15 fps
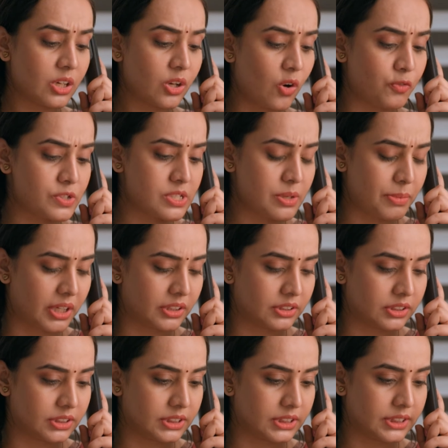من مكتب السيد
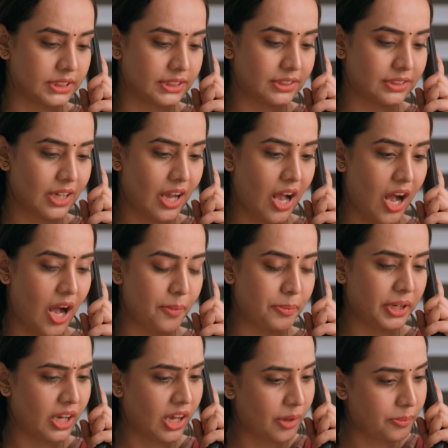سردانة انت
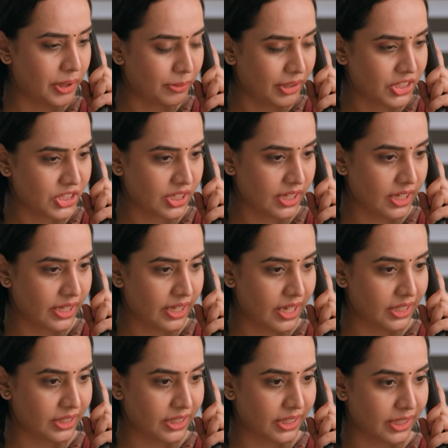اجيتي مشان
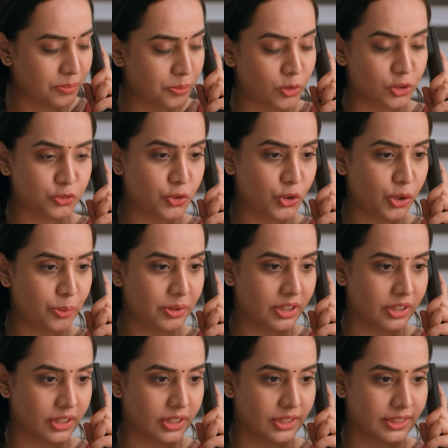الاجتماع وتركتي
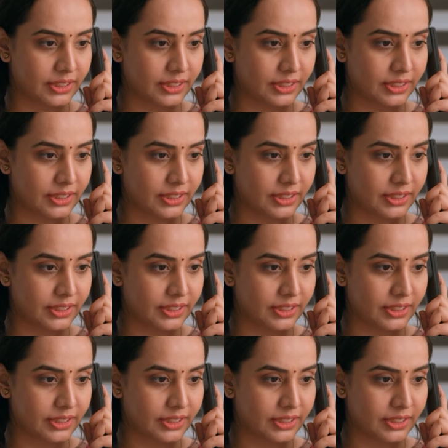ورائك